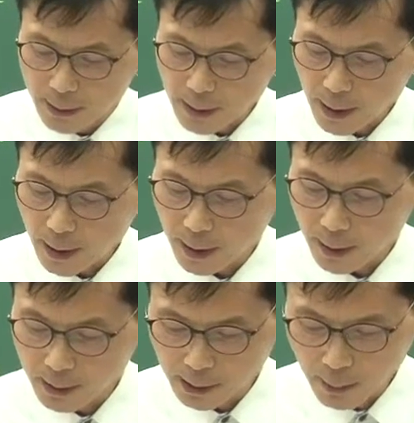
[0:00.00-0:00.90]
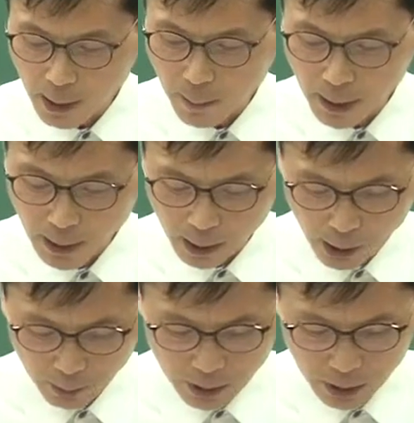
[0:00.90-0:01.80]
자, 그 다음에 봐야 될 게
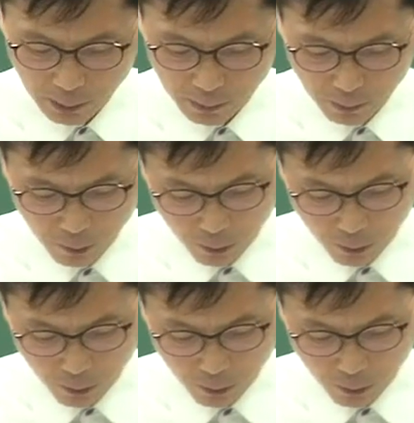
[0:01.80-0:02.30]
여러분 지금